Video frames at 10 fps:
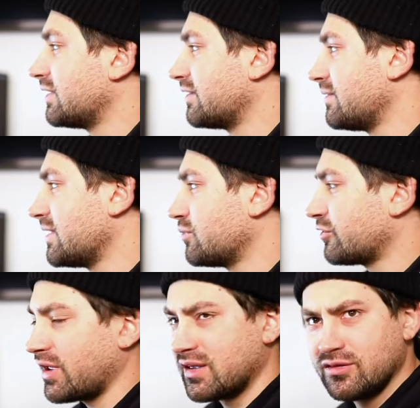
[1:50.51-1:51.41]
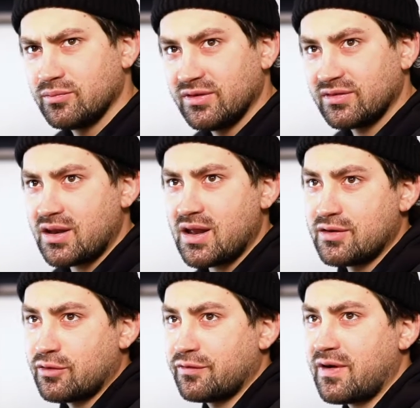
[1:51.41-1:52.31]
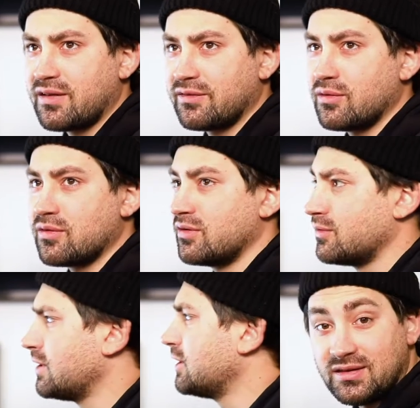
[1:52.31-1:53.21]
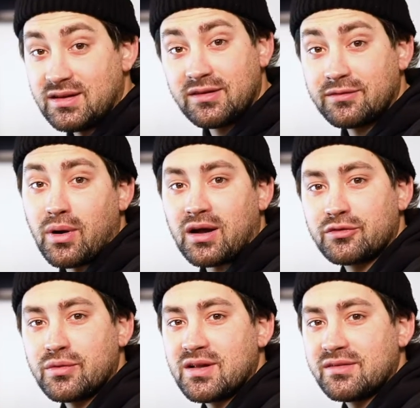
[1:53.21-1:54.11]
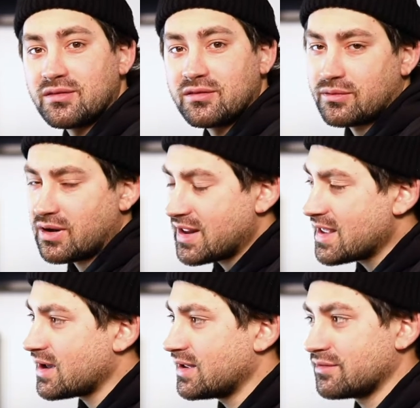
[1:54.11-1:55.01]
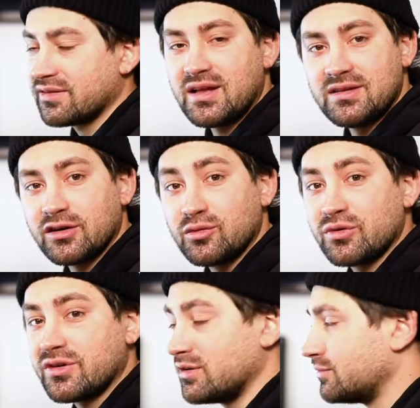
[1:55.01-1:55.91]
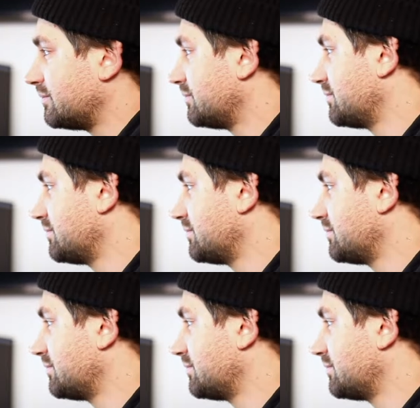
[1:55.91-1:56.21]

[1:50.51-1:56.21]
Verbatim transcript: Deswegen beschränke ich mich dann halt auf Fahrzeuge, die nicht so aktuell sind, sondern eher etwas ältere Modelle.